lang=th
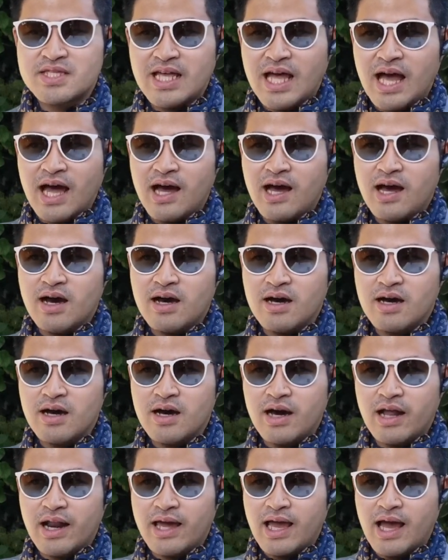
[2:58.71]
จะเอ่
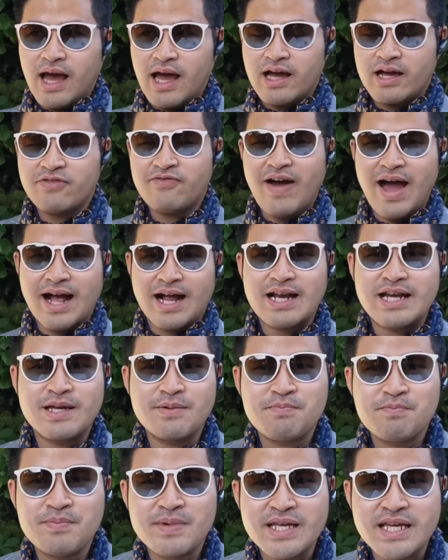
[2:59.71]
ออะไรคะฝากค
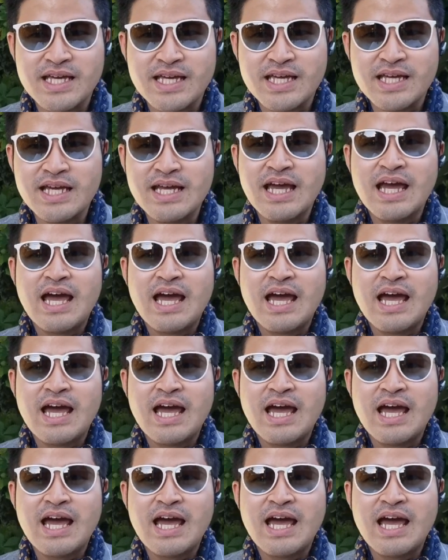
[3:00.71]
ลิปนี้